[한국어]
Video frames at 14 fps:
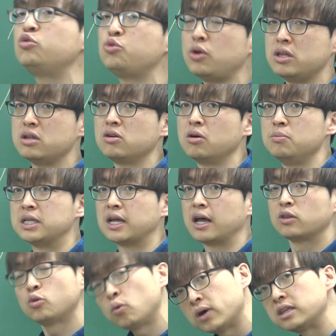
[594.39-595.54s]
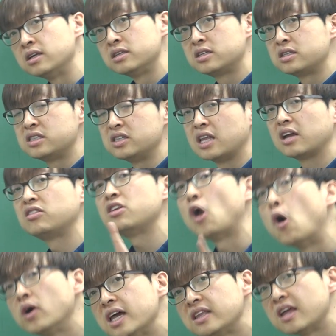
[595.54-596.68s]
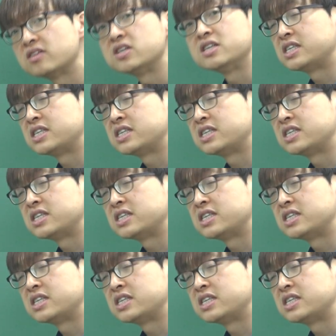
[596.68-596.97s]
수도 있는 겁니다. 똑같은 특징인데. 그래서 여기에 대해서